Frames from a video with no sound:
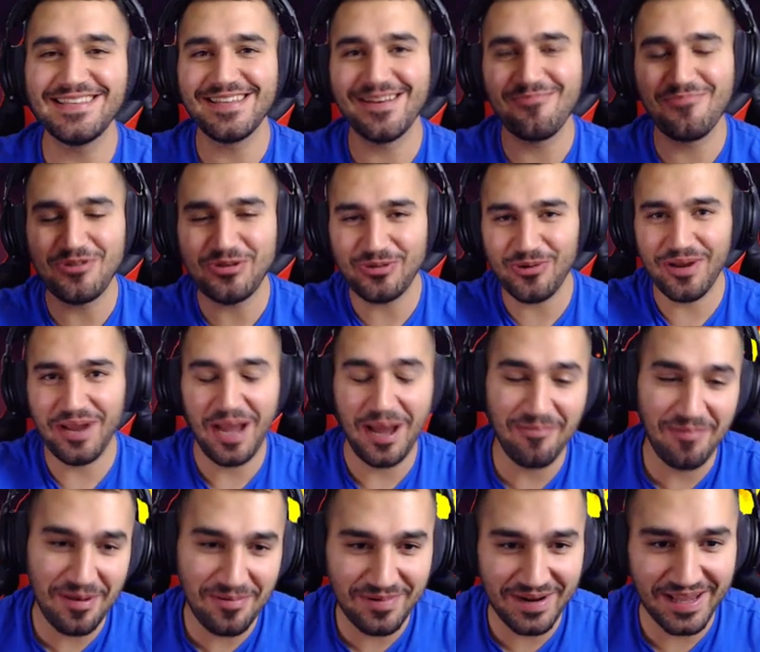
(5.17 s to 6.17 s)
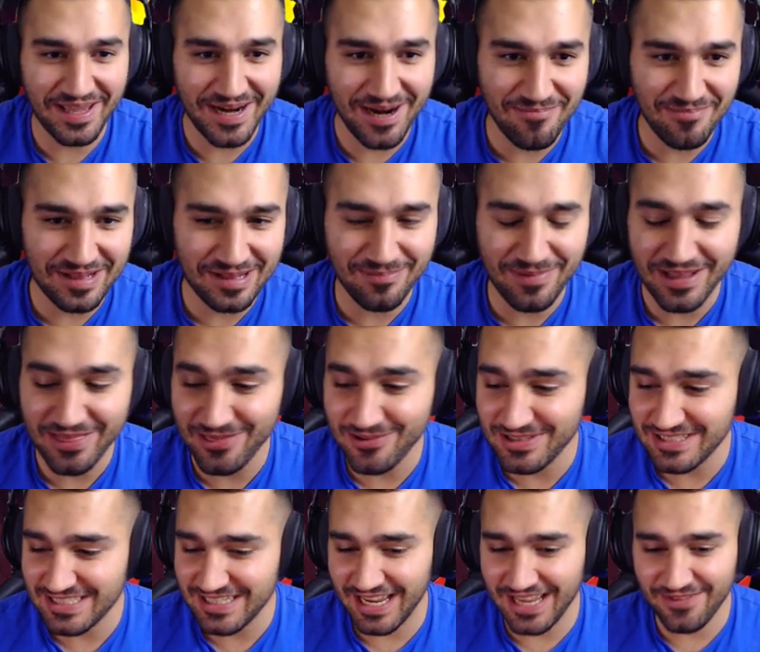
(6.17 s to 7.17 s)
نزل من شوي حبايبنا الكرام مثل ما انتم
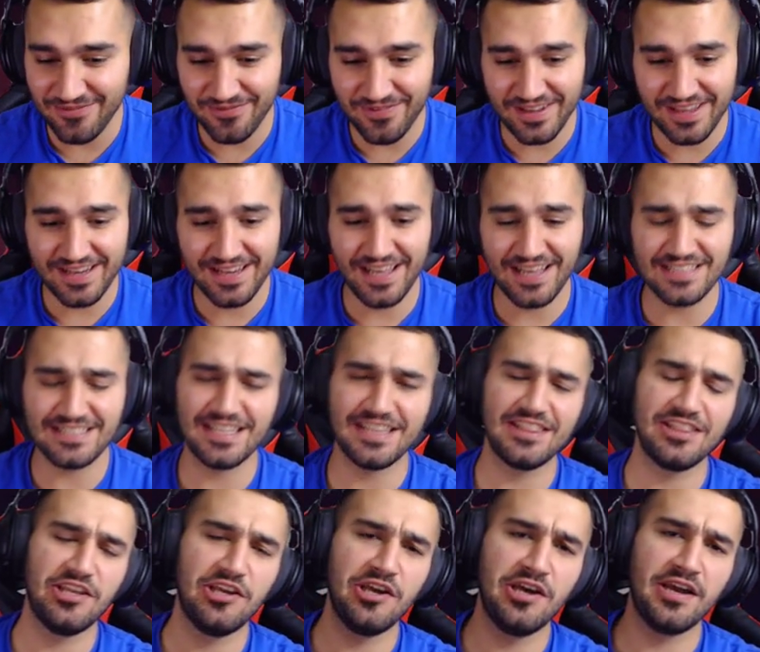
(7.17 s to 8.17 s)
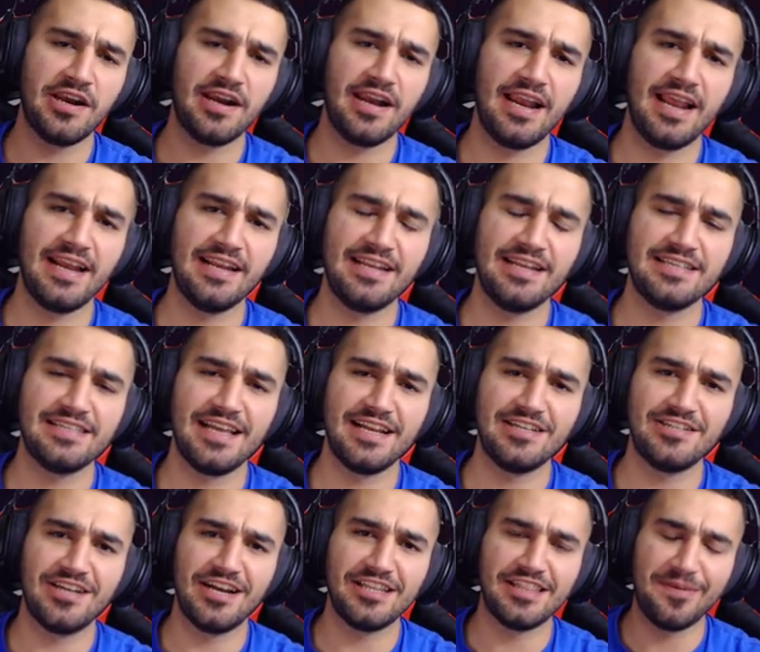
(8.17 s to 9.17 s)
شايفين يا ستير ليديز
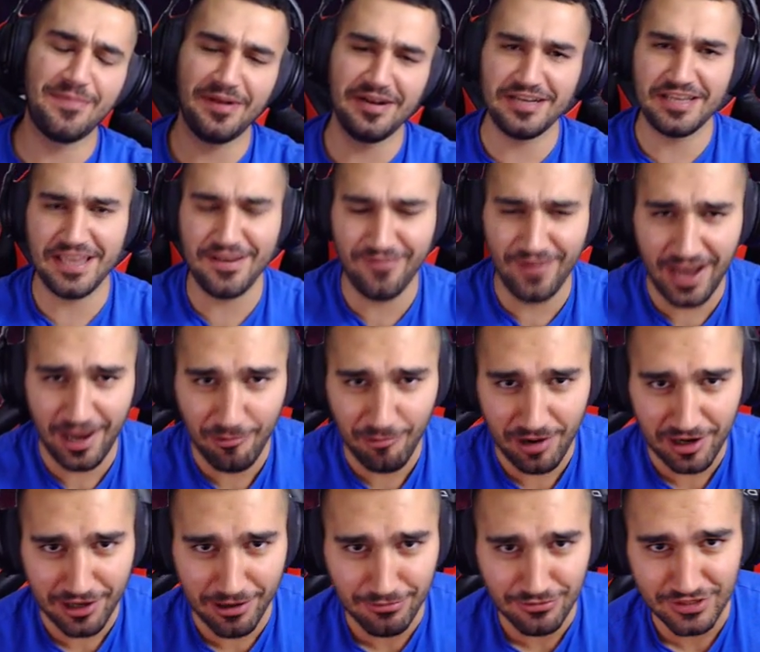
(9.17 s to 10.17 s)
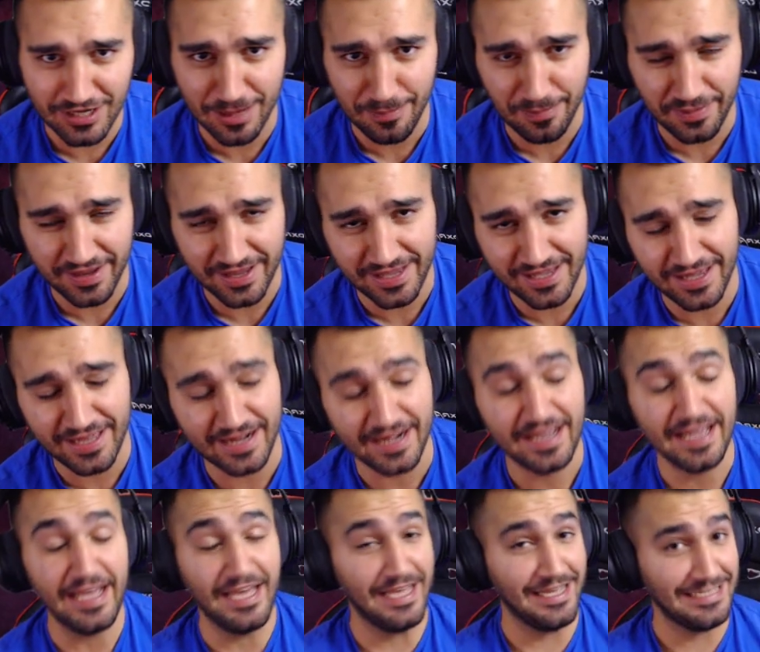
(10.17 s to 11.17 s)
اند جنتلمان كيف احوالكم ان شاء الله بخير
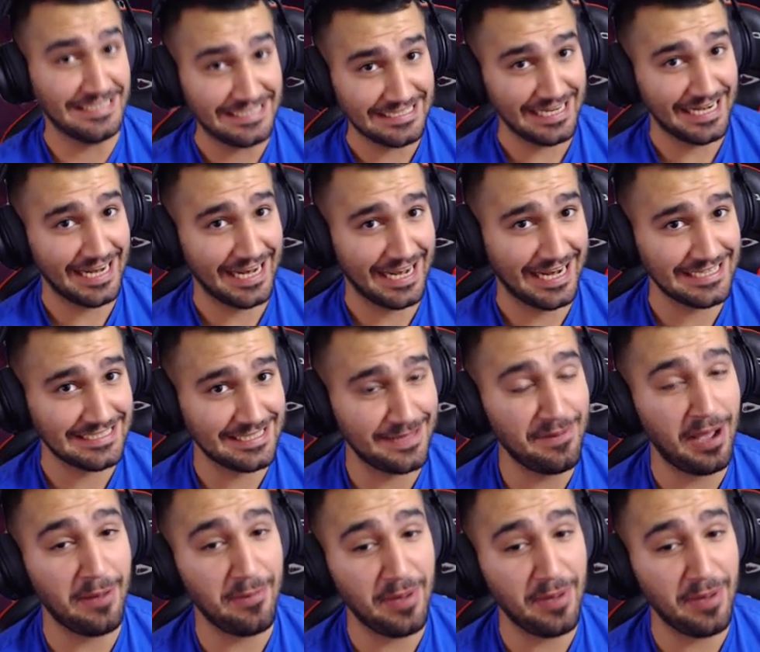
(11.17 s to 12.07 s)
ان شاء الله كل تمام